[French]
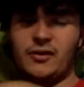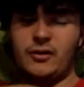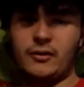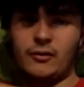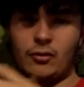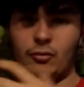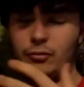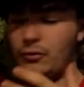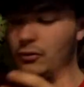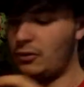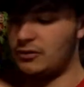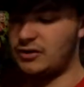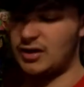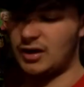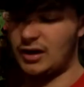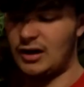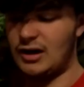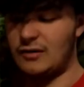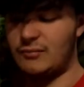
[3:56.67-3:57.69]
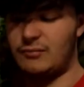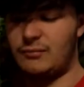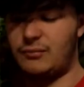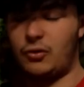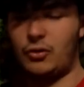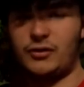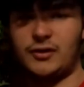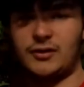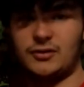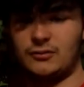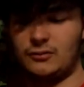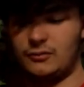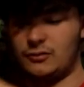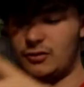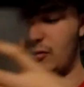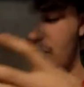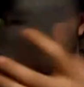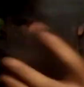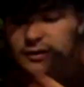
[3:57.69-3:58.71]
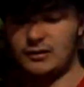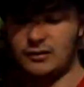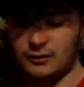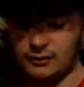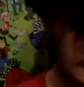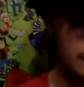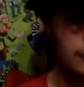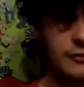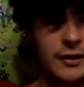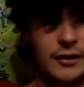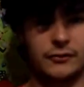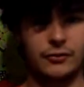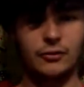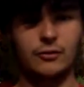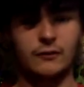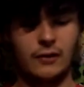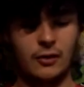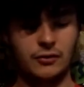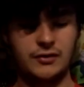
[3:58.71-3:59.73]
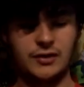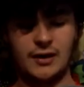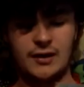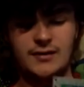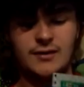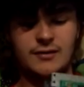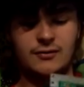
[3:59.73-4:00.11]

fait, on peut retirer la protection en métal. Et le dernier truc qu'on va retirer,